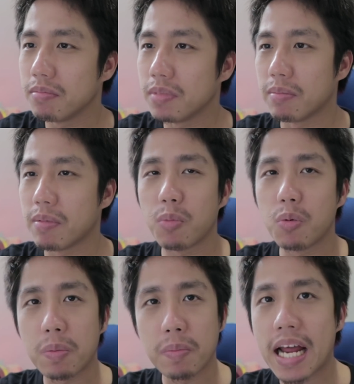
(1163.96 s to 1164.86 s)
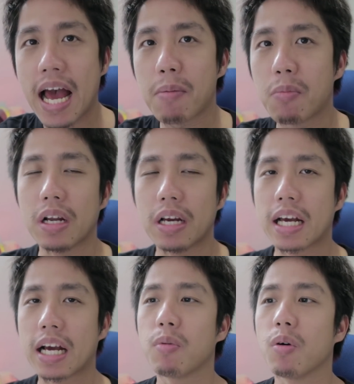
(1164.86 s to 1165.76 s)
เหมือนแบบพูดไม่ได้หมดเลย
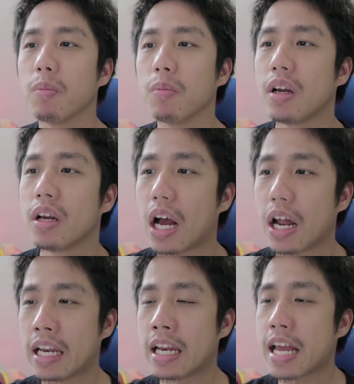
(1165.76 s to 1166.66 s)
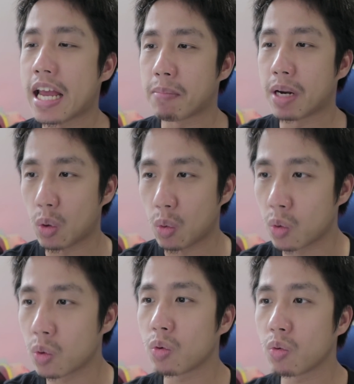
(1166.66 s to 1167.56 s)
นะครับผมคราวนี้นางเอกมัน
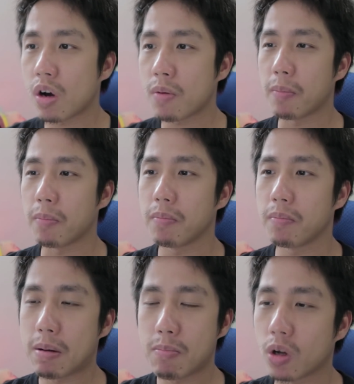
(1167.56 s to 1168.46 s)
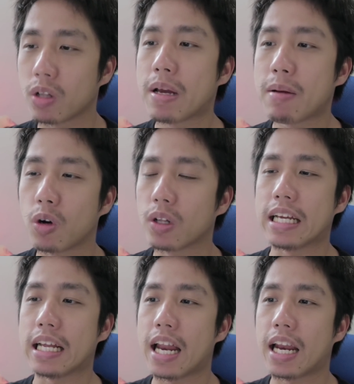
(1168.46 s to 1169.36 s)
รู้ว่าแบบมันไม่ปก
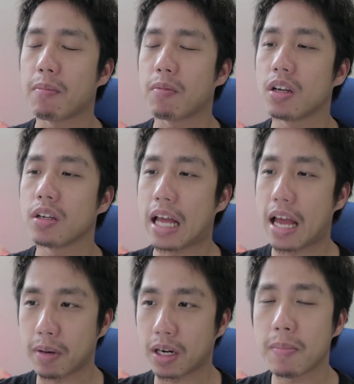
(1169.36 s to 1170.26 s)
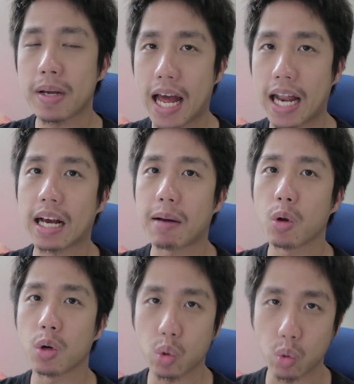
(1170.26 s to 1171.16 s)
ติแล้วนะครับแต่มันก็ไม่ทันนะครับ
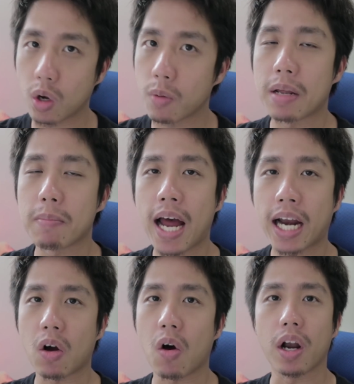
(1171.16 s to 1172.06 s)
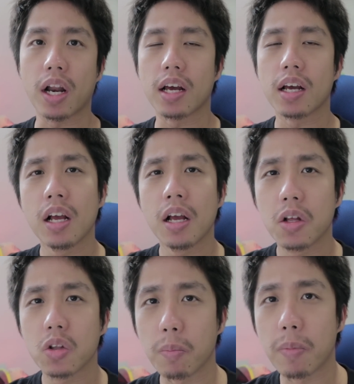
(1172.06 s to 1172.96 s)
โดนจุดเข้ามาในบ้านก่อนนะ
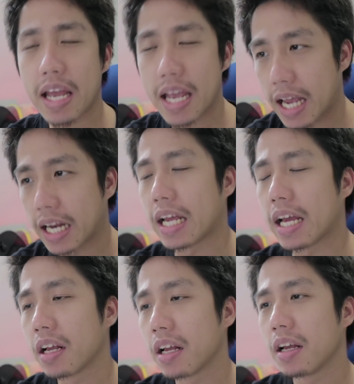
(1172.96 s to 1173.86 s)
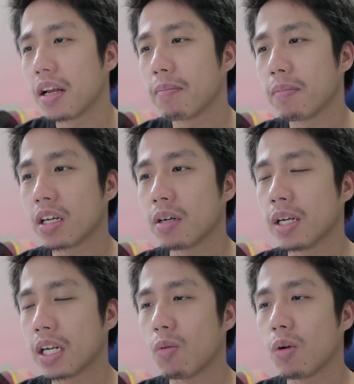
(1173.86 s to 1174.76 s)
ส่วนพระเอกเนี่ยมันก็เห
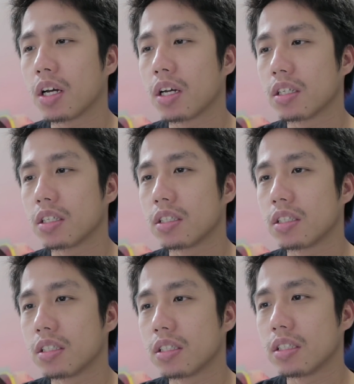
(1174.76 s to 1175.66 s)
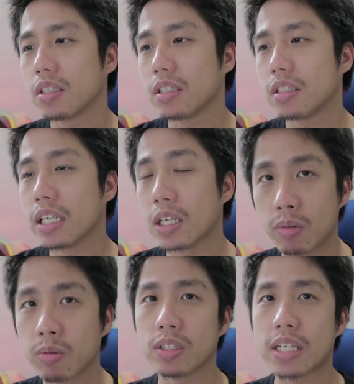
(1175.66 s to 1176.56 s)
มือนกับว่าจะดึง
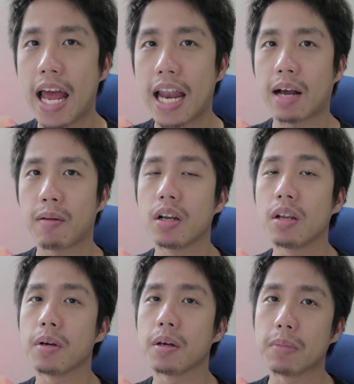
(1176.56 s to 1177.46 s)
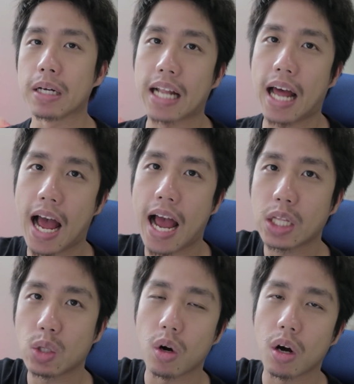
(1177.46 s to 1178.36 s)
ความสนใจนะครับก็เลยเหมือนท้าย
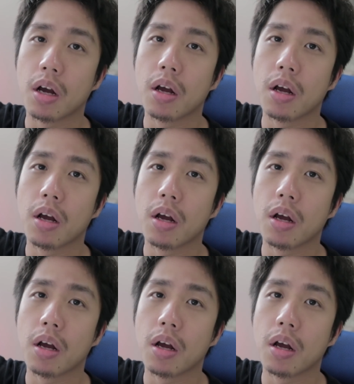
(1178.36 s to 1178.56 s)
ตัว